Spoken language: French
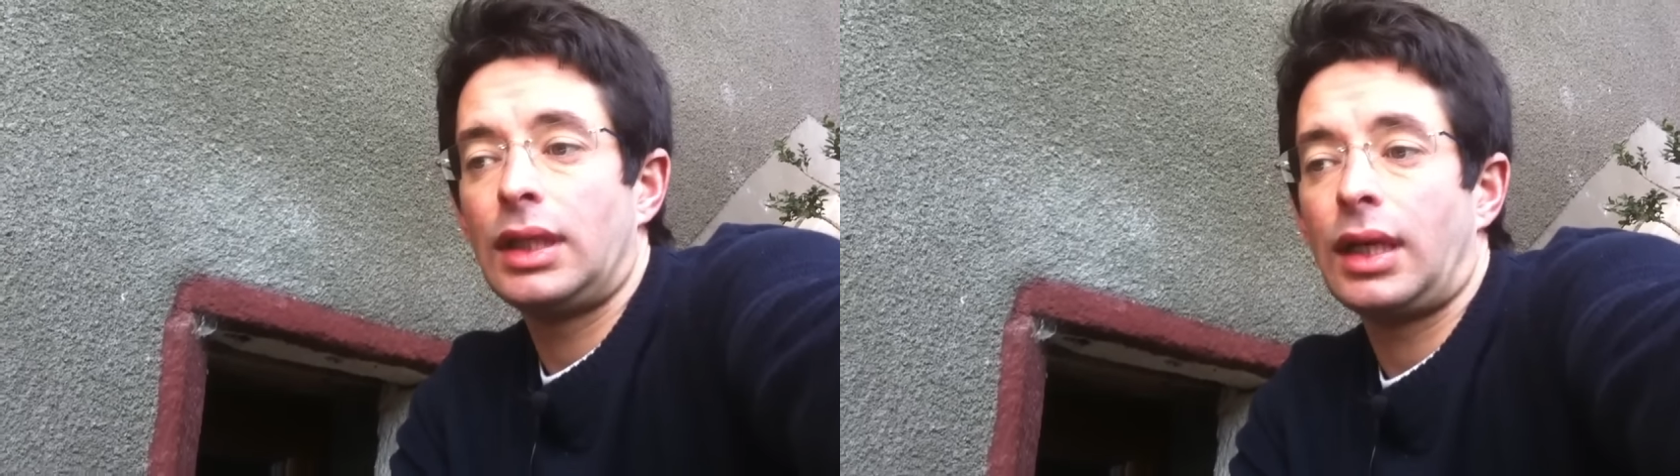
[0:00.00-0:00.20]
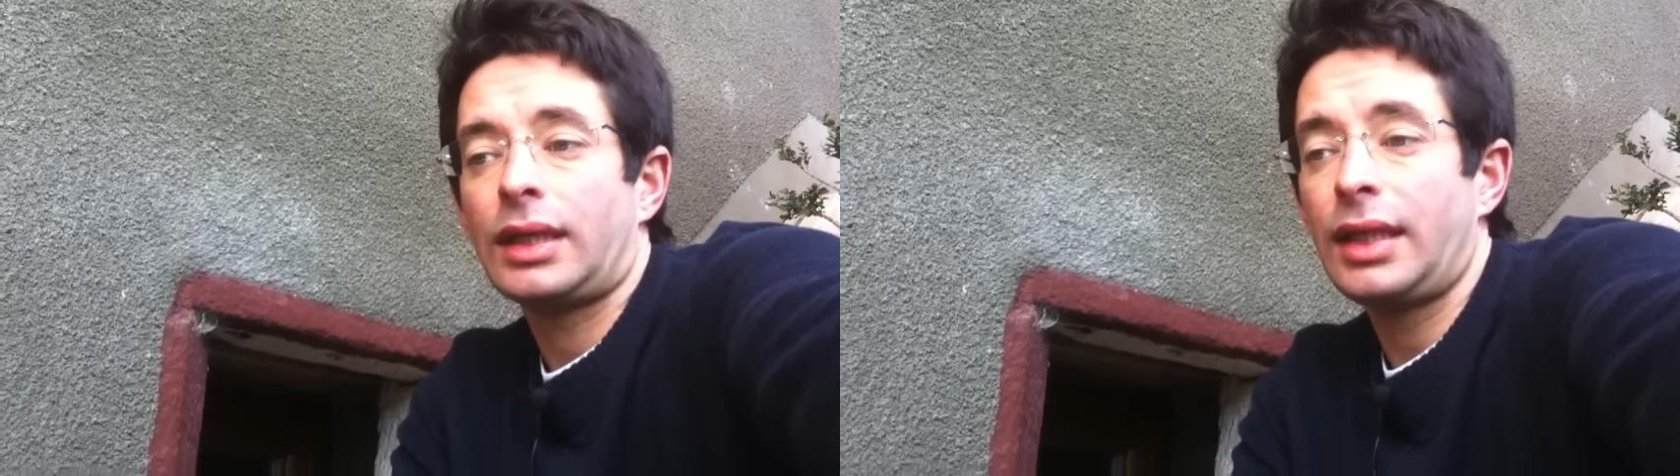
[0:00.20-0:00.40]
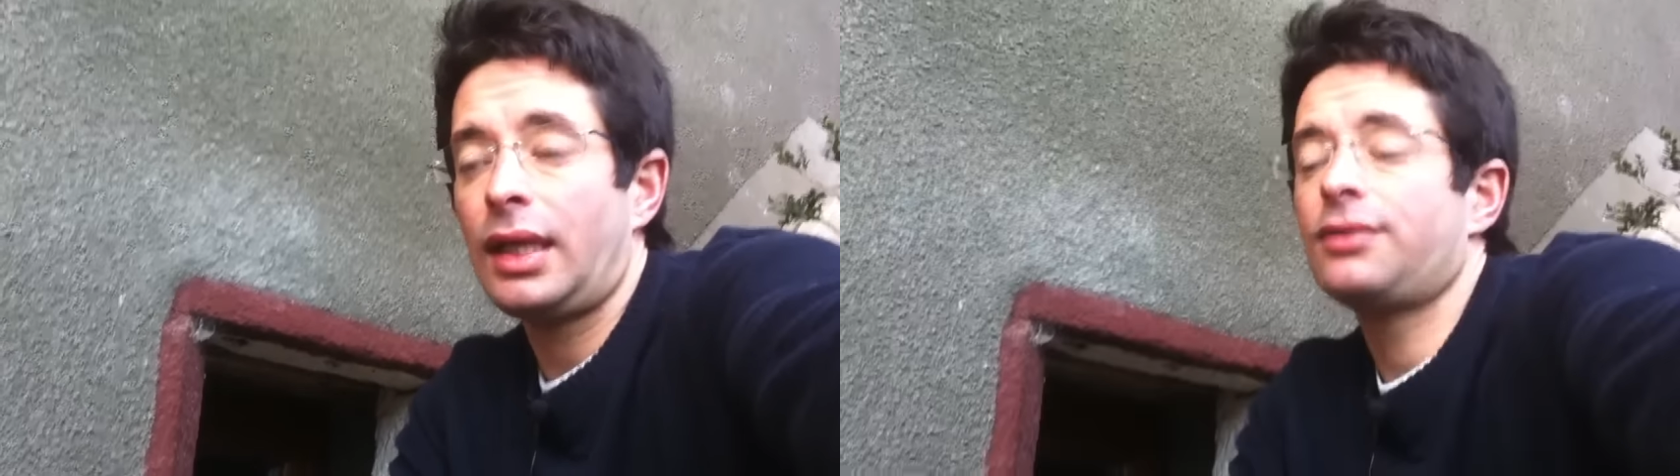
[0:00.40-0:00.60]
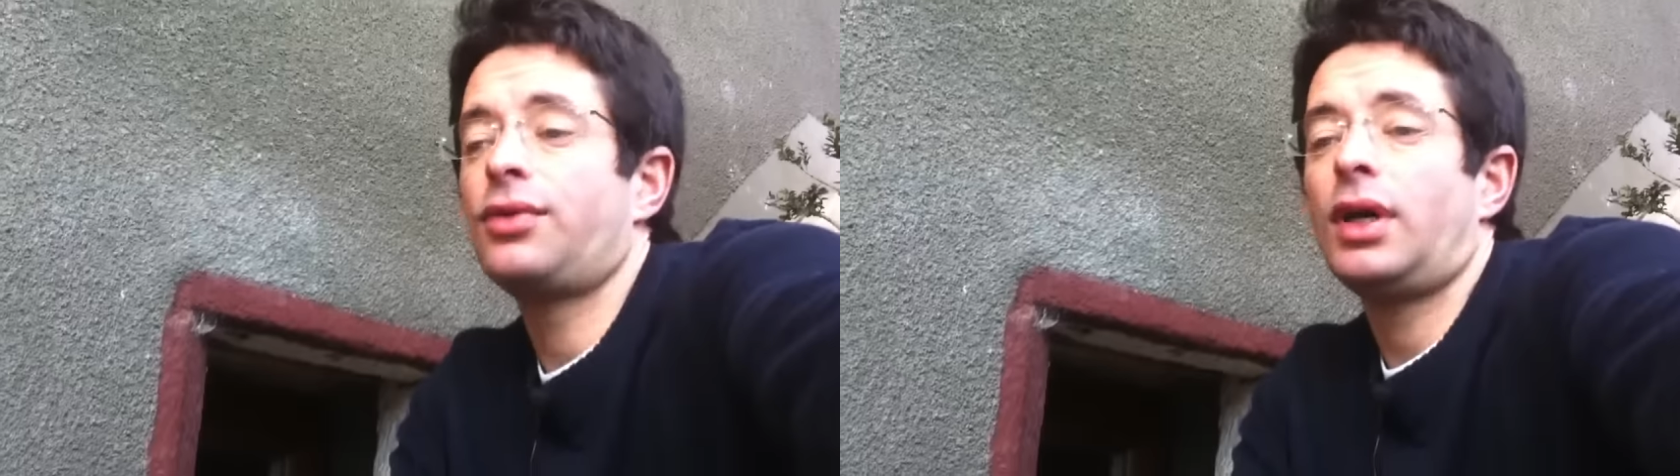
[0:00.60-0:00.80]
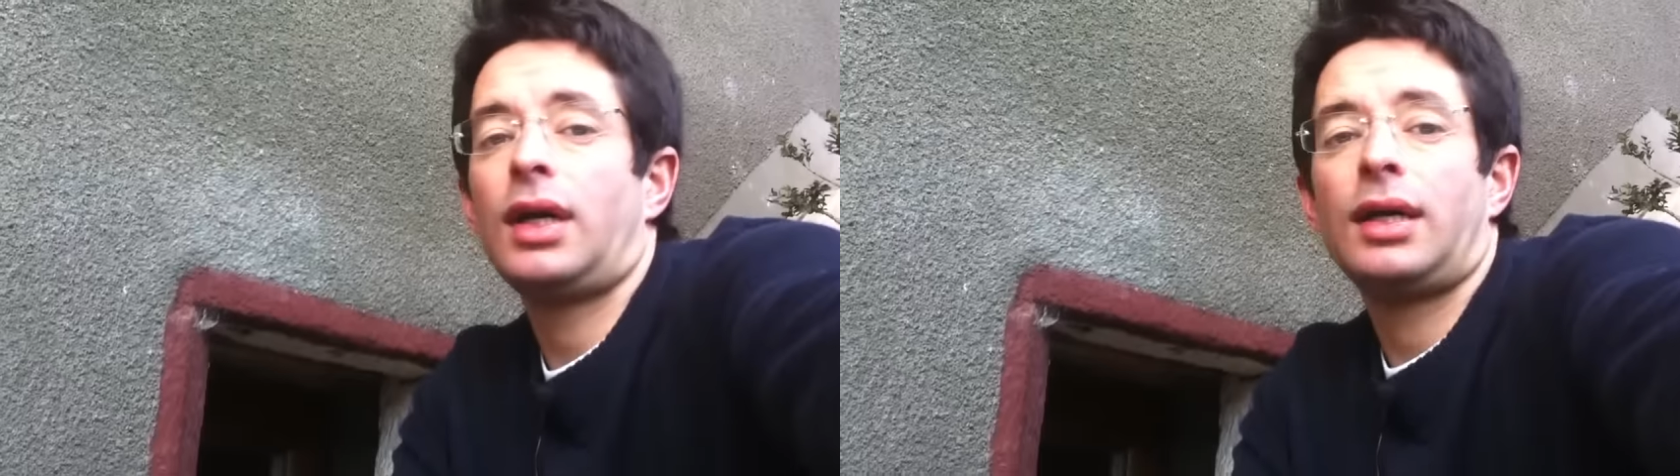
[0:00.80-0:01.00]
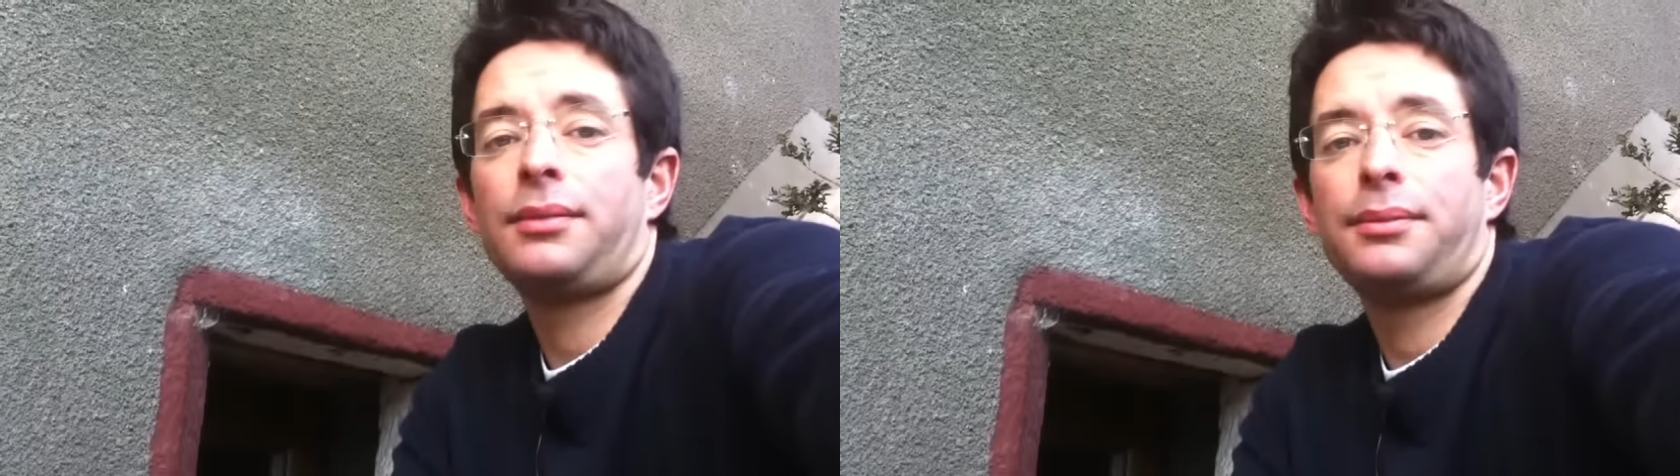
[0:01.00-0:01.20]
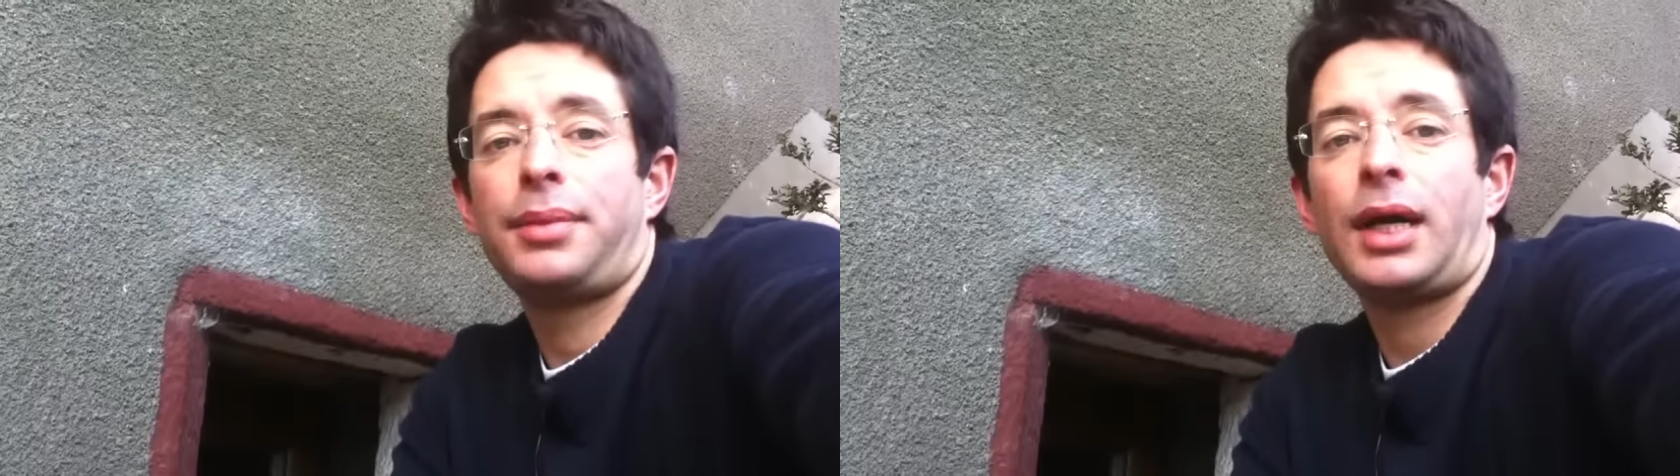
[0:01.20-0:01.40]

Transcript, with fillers: n'a rien à voir